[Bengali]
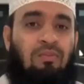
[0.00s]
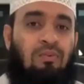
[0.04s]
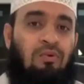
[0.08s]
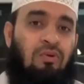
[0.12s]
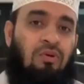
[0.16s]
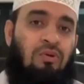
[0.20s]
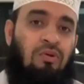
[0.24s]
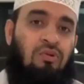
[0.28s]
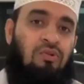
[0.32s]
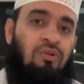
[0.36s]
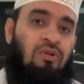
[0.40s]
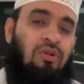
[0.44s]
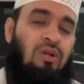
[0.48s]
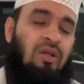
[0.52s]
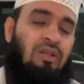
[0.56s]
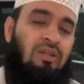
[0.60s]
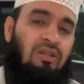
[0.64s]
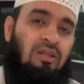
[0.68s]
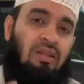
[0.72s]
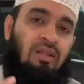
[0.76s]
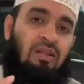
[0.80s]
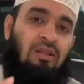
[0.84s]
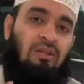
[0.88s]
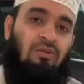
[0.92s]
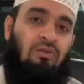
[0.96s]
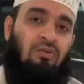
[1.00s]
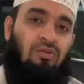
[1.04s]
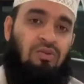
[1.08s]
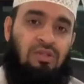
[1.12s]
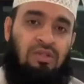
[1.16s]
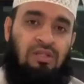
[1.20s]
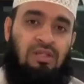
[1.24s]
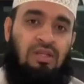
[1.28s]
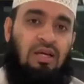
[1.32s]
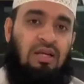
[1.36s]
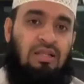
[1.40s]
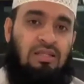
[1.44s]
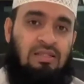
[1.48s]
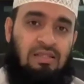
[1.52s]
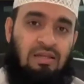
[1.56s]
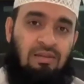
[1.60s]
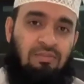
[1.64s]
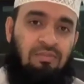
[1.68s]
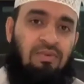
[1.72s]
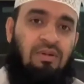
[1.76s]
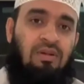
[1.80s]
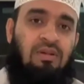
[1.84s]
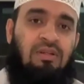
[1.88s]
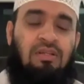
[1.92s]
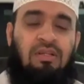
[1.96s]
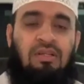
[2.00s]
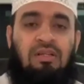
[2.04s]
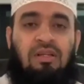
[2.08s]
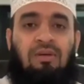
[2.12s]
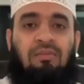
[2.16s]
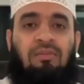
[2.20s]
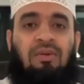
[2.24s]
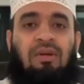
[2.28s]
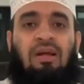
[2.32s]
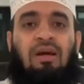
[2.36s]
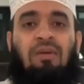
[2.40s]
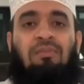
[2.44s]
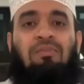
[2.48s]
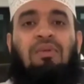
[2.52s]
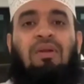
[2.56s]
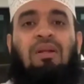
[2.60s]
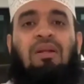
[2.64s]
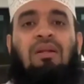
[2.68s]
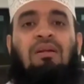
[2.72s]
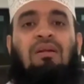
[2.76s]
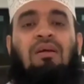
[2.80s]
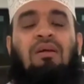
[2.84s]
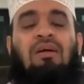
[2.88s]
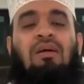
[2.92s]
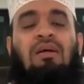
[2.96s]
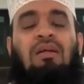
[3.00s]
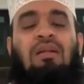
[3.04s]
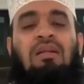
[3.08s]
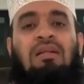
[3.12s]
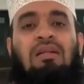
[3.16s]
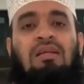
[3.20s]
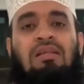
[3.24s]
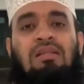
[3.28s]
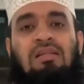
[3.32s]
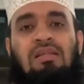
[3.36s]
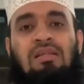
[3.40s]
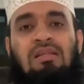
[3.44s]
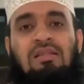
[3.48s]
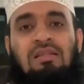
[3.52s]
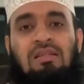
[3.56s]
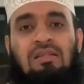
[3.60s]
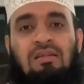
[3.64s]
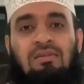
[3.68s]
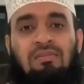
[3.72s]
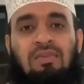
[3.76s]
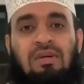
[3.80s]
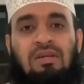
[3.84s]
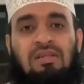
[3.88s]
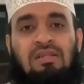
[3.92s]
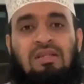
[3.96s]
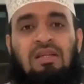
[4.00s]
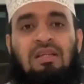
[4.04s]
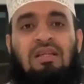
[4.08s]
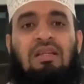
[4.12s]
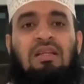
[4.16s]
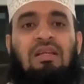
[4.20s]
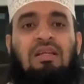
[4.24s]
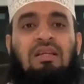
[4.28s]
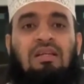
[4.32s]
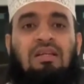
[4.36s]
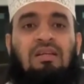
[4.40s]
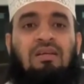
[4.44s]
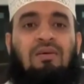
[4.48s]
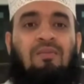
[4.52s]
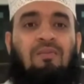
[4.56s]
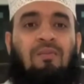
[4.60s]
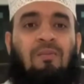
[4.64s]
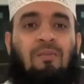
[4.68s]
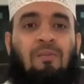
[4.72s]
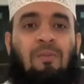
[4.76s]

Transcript: প্রয়োজনাতিরিক্ত যেটা আছে আপনার সেটা মানে আপনার নিজের যে বেসিক নিড